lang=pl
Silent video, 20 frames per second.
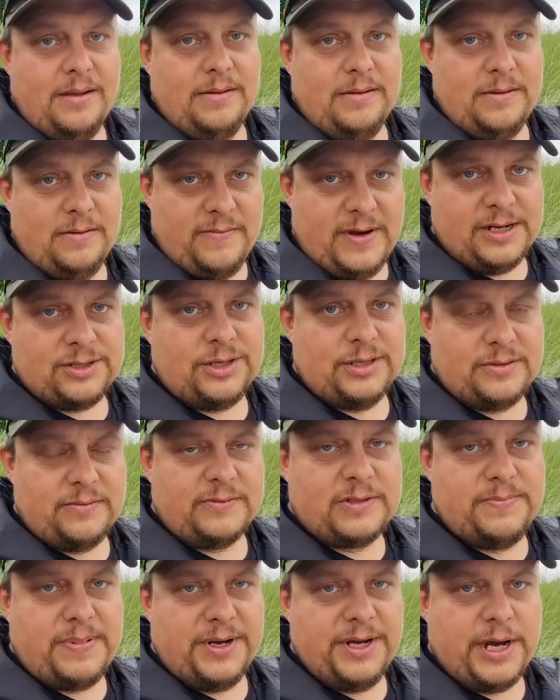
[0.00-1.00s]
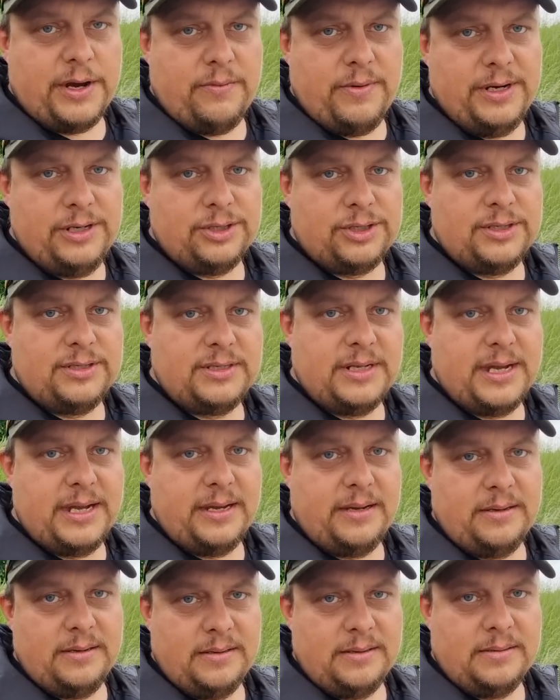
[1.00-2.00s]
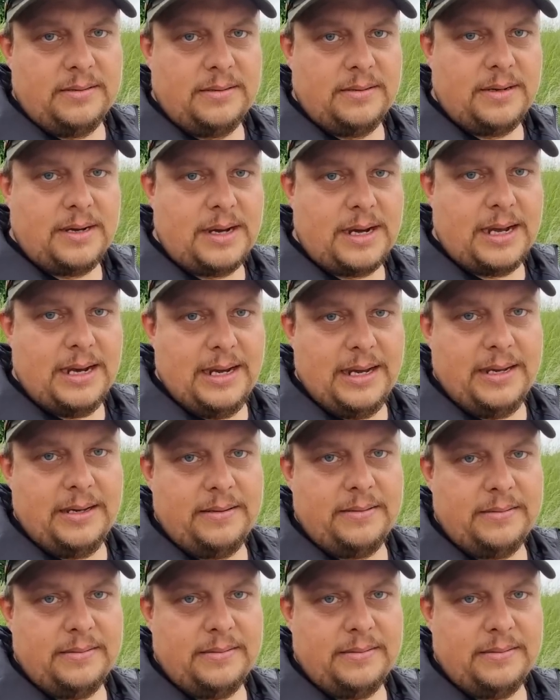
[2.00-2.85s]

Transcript: No właśnie, są wspaniałe i żyzne, ale